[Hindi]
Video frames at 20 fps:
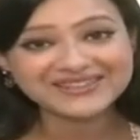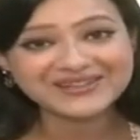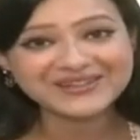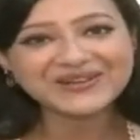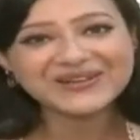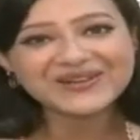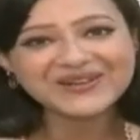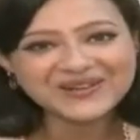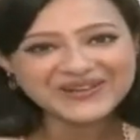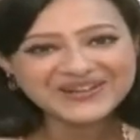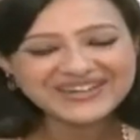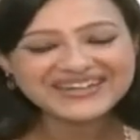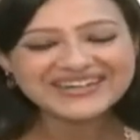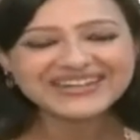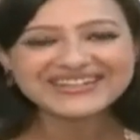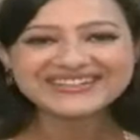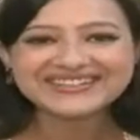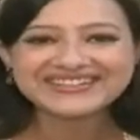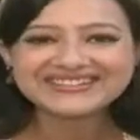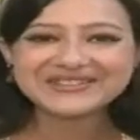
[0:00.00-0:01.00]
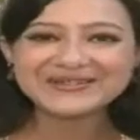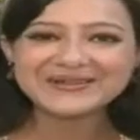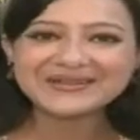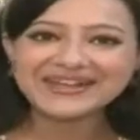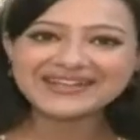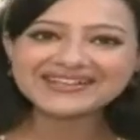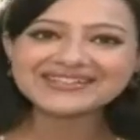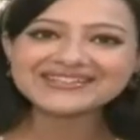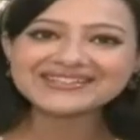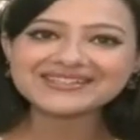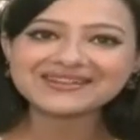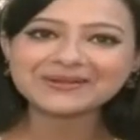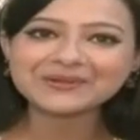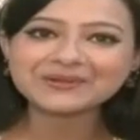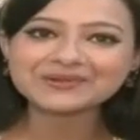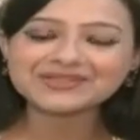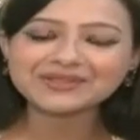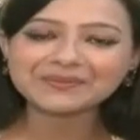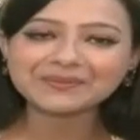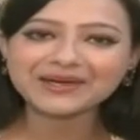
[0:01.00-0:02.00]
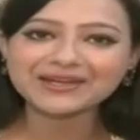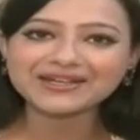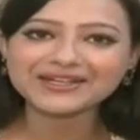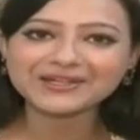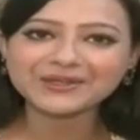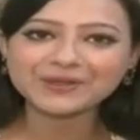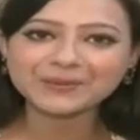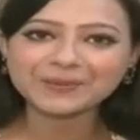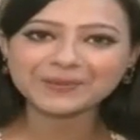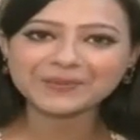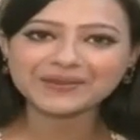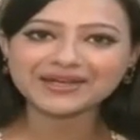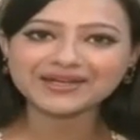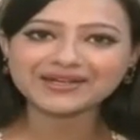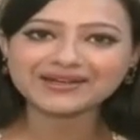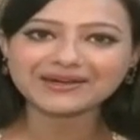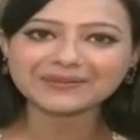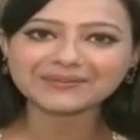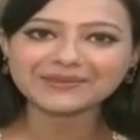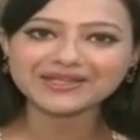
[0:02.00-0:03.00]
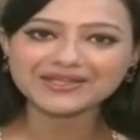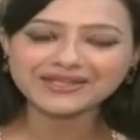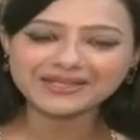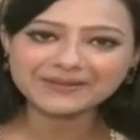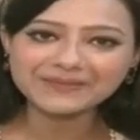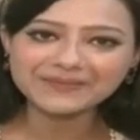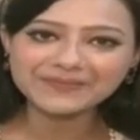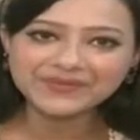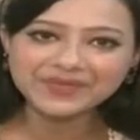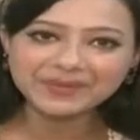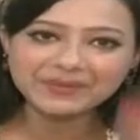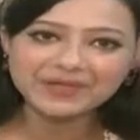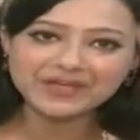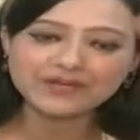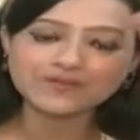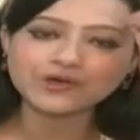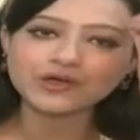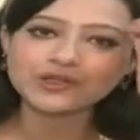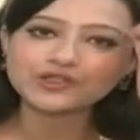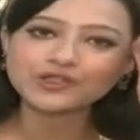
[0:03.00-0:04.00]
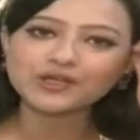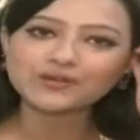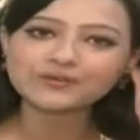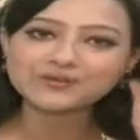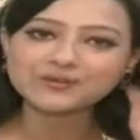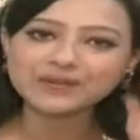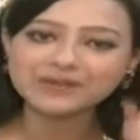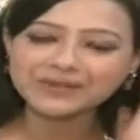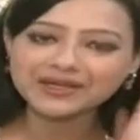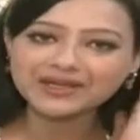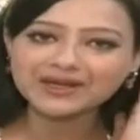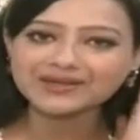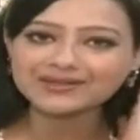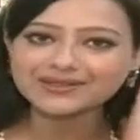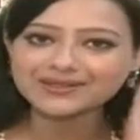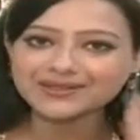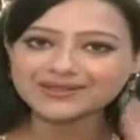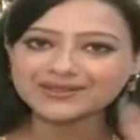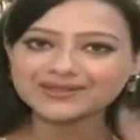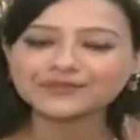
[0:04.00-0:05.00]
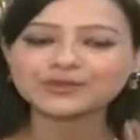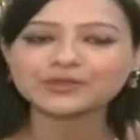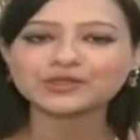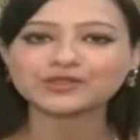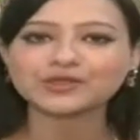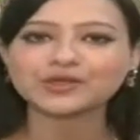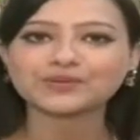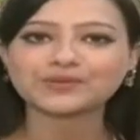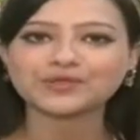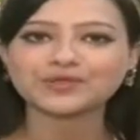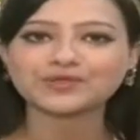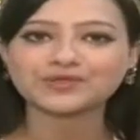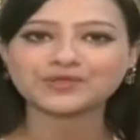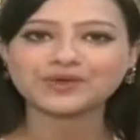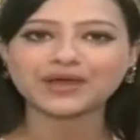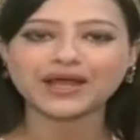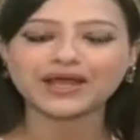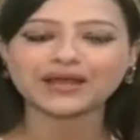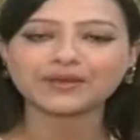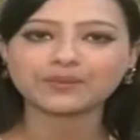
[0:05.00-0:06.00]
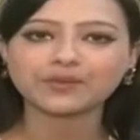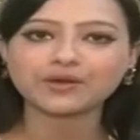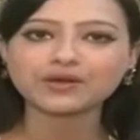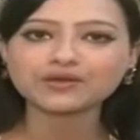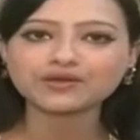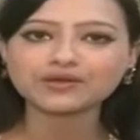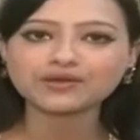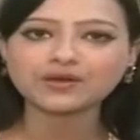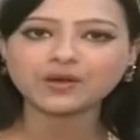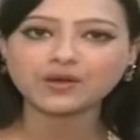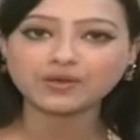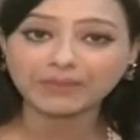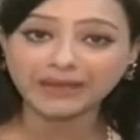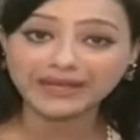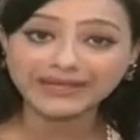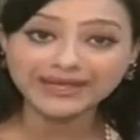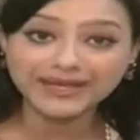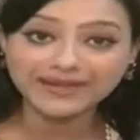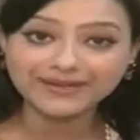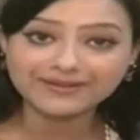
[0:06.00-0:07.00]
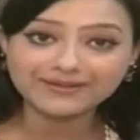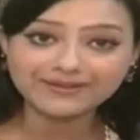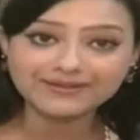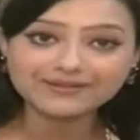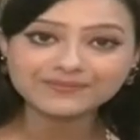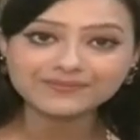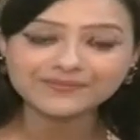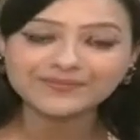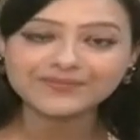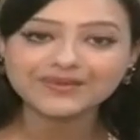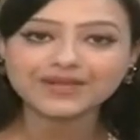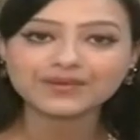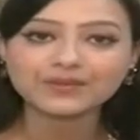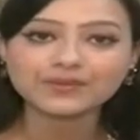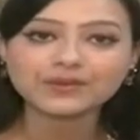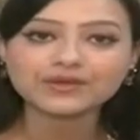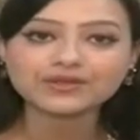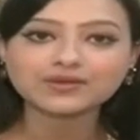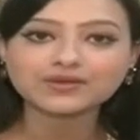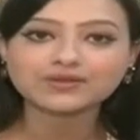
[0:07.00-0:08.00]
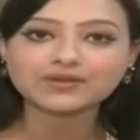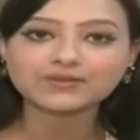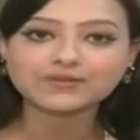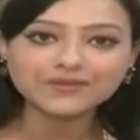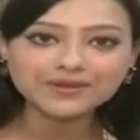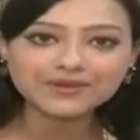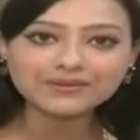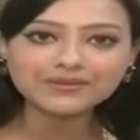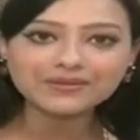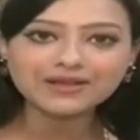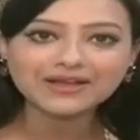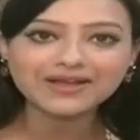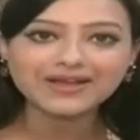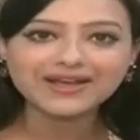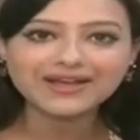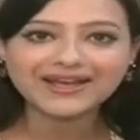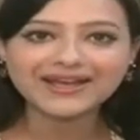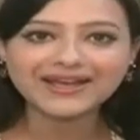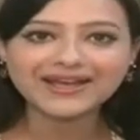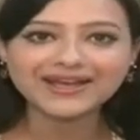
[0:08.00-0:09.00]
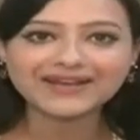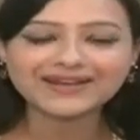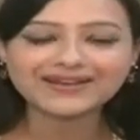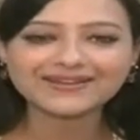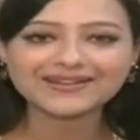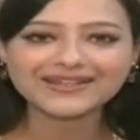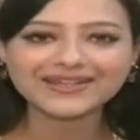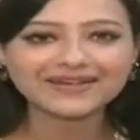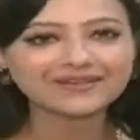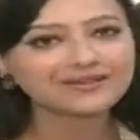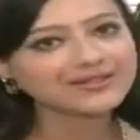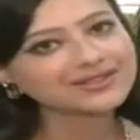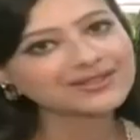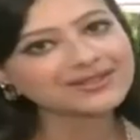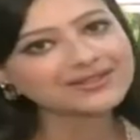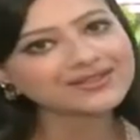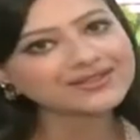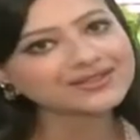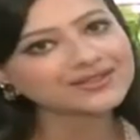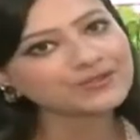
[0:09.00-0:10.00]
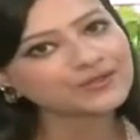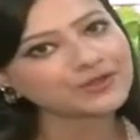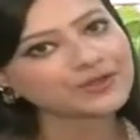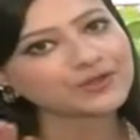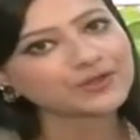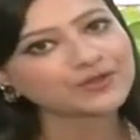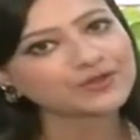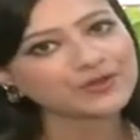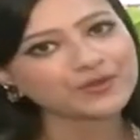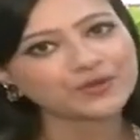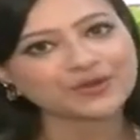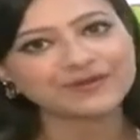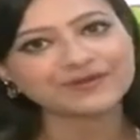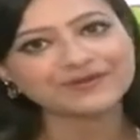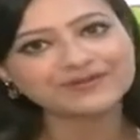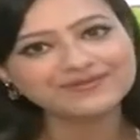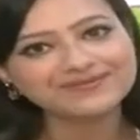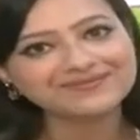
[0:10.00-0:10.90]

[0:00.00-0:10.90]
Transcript: तो तो यस उन सब बारीकियों पे मैंने काम किया हमारे वर्कशॉप्स में भी अदर देन द वर्कशॉप्स आल्सो आई वर्क ऑन माय कैरेक्टर आई वर्क ऑन द फिल्म एंड द एंड रिजल्ट इज इन फ्रंट ऑफ यू नाउ